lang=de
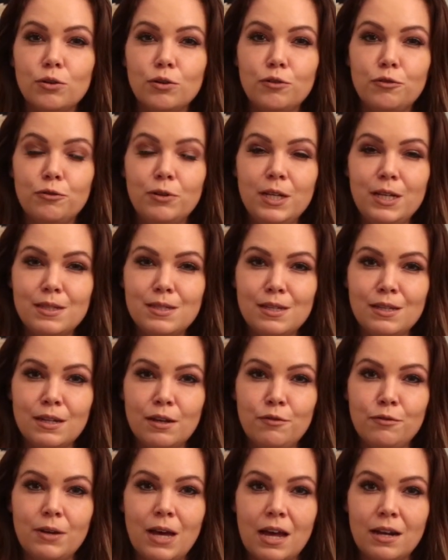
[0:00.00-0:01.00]
Konflikts in
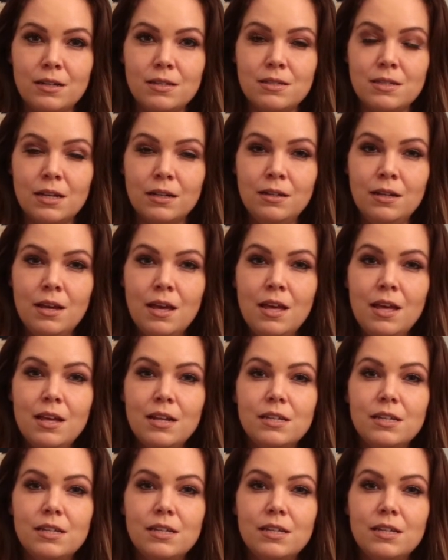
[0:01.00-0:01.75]
Afghanistan,